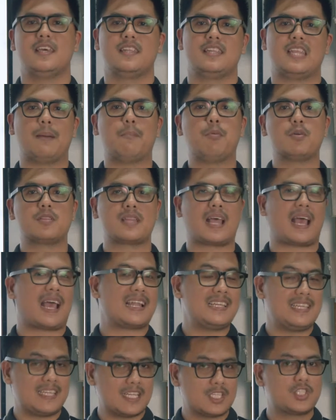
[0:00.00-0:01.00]
niabot na
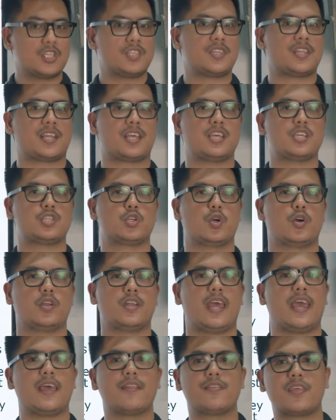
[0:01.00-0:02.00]
kanina generation,
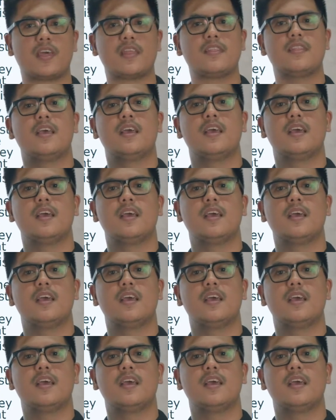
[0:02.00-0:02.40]
and then,